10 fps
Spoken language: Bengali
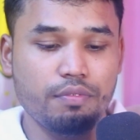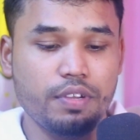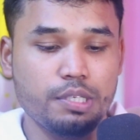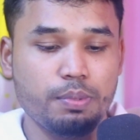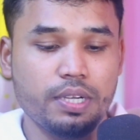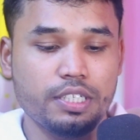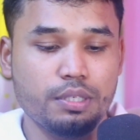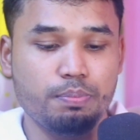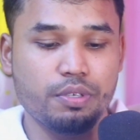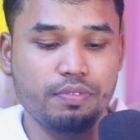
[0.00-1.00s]
ফেসবুকের
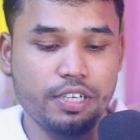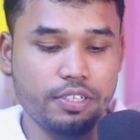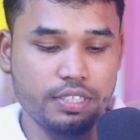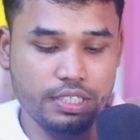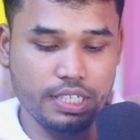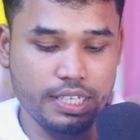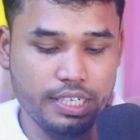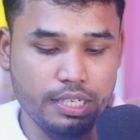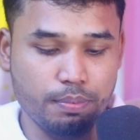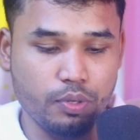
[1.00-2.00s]
যে প্রোফাইল রয়েছে
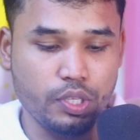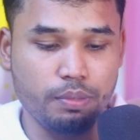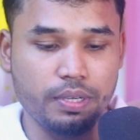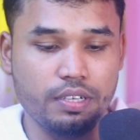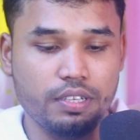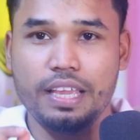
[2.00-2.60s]
সেখানে ট্যাপ করে দিবেন